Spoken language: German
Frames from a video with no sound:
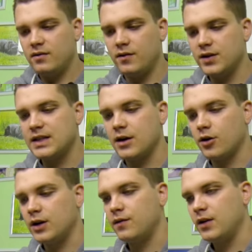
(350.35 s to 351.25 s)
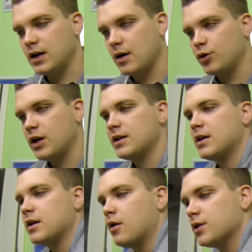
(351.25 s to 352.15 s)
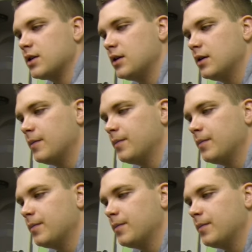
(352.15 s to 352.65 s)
Wir wissen ja noch nicht, wie die Carbonathärte aussieht.